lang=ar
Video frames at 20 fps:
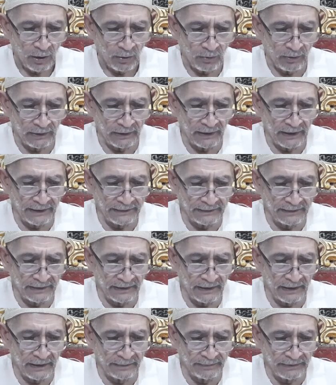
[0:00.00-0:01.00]

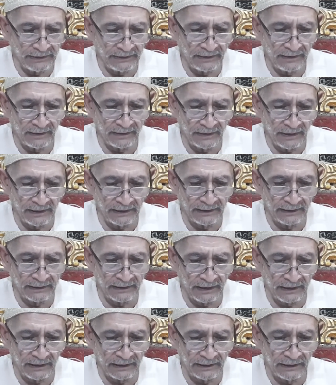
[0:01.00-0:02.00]
ولأدى به ذلك
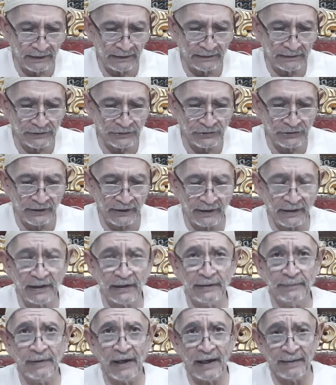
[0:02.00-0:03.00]
إلى
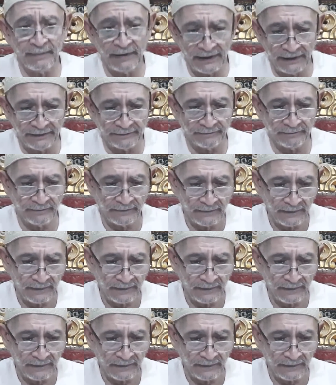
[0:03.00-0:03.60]
الاشتغال بعملين